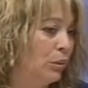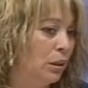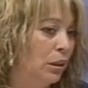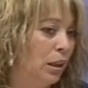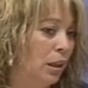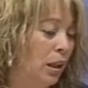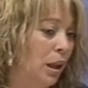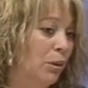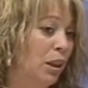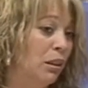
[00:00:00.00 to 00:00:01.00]
Y que
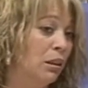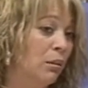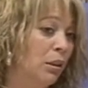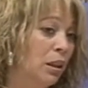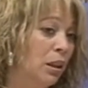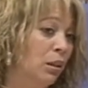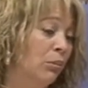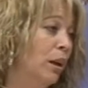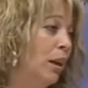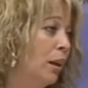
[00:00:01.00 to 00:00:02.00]
evidentemente nos
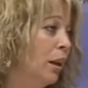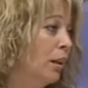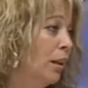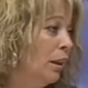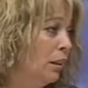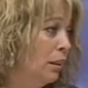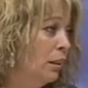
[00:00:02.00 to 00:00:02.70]
van a rescatar,